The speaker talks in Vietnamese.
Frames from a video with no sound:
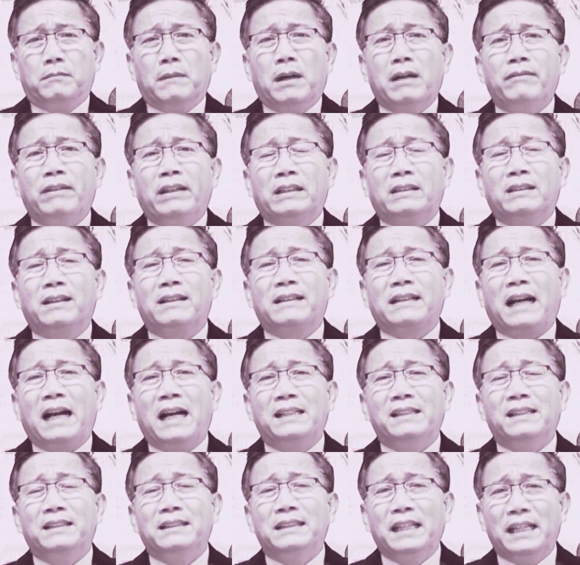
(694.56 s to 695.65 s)
bởi vì tất cả
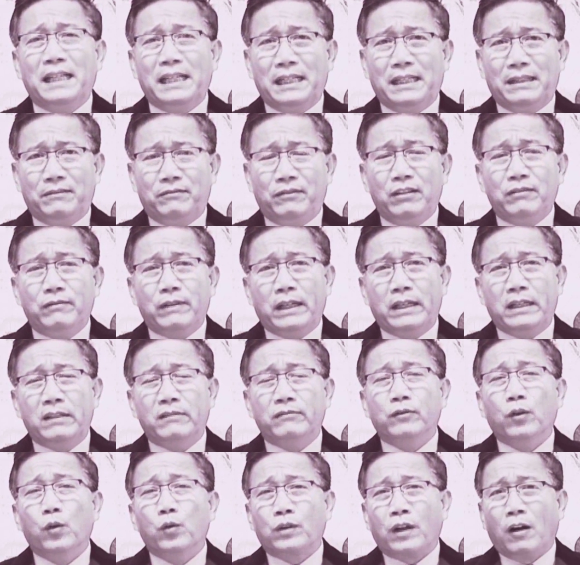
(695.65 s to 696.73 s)
những gì quý vị
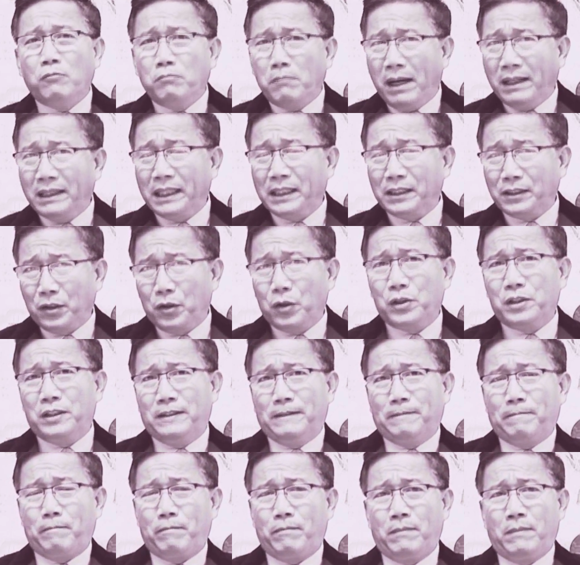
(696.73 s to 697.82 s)
vu khống mà lị tôi
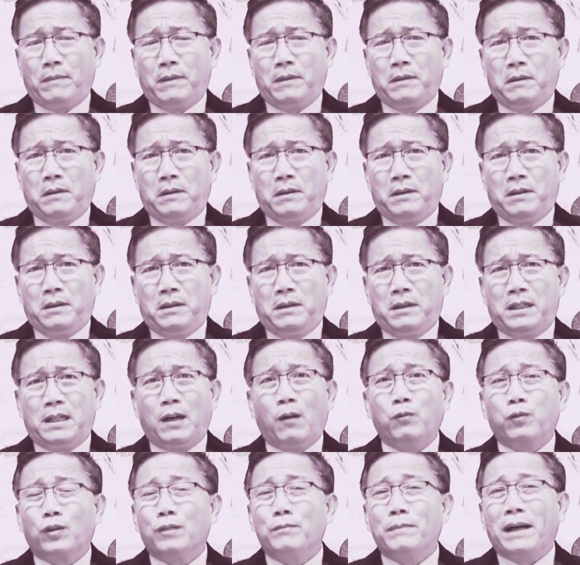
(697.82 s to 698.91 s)

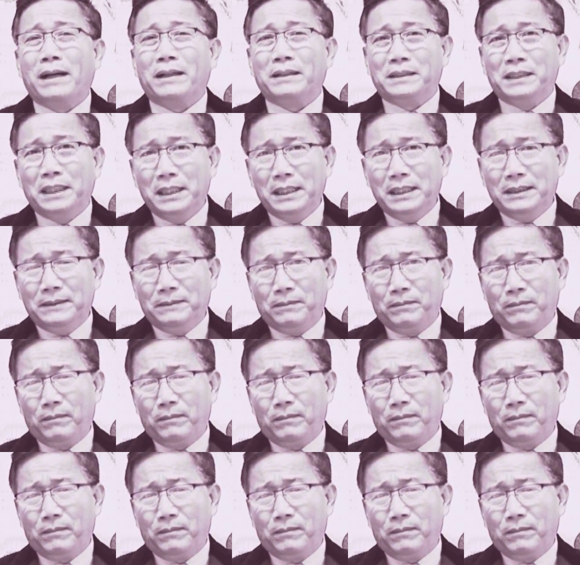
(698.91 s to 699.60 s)
không có bằng chứng